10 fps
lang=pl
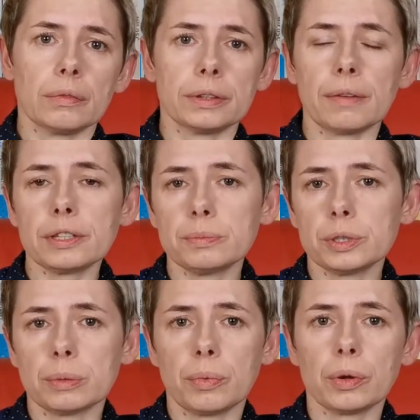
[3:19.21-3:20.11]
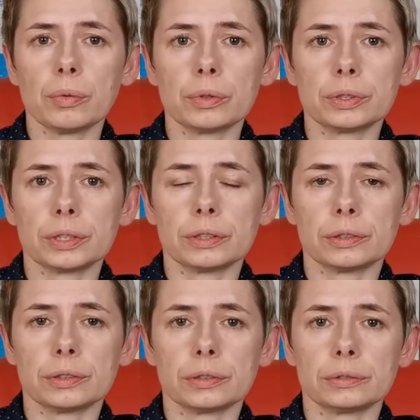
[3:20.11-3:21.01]
Wydawać by się mogło, że
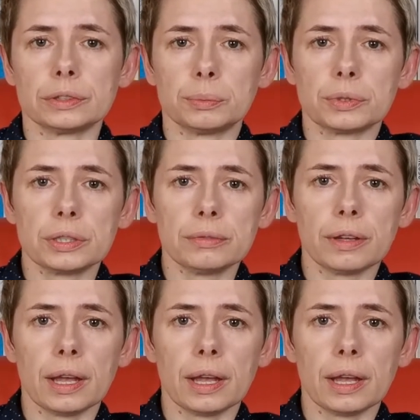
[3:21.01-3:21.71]
to niemożliwe,